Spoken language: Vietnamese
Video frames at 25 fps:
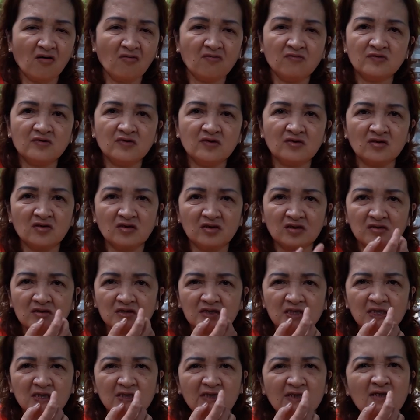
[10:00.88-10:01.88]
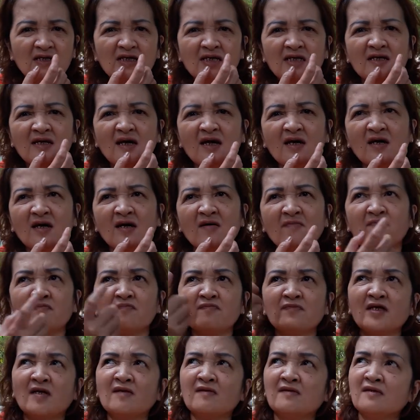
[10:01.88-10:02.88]
Không, chưa, chỉ đi
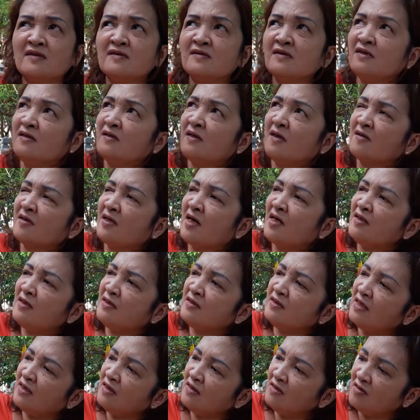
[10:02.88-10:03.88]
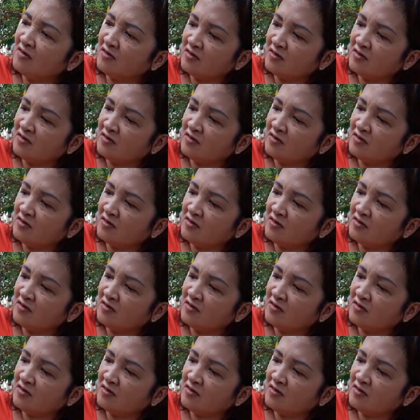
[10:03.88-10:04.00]
gì thần kinh ở trên